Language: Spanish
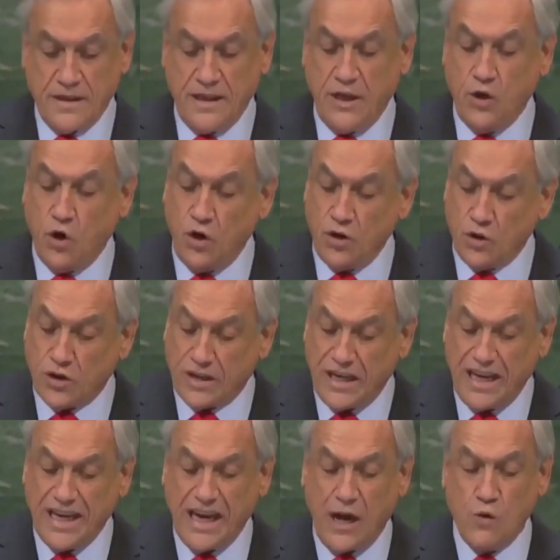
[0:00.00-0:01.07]
y no
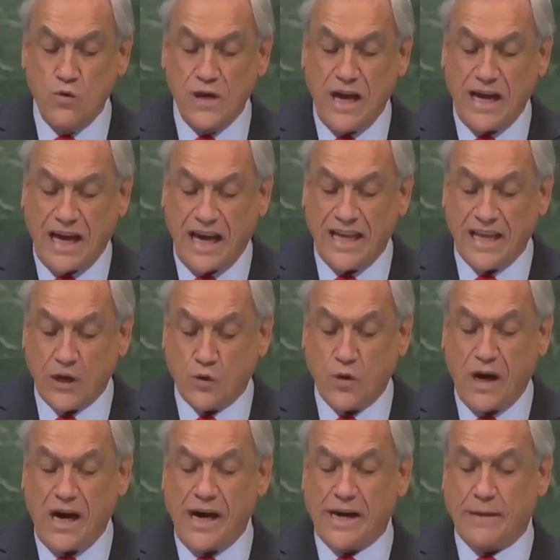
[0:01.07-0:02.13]
entrega una
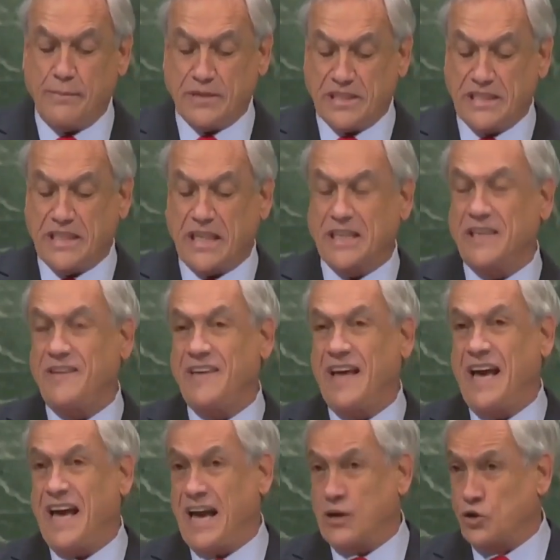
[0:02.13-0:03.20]
adecuada
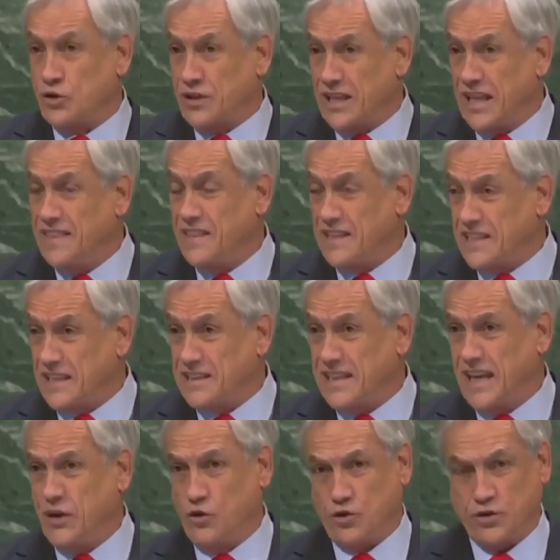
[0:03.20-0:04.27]
representatividad a continentes
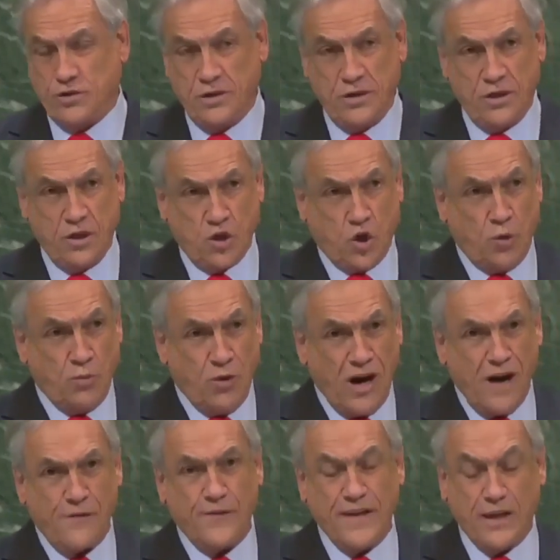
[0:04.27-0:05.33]
enteros, como
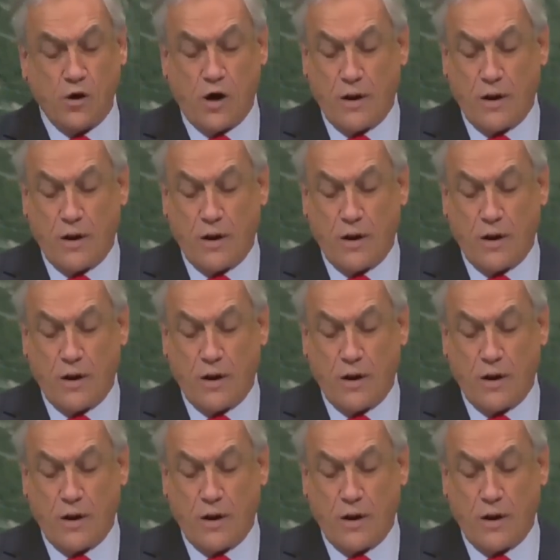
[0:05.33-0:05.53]
África o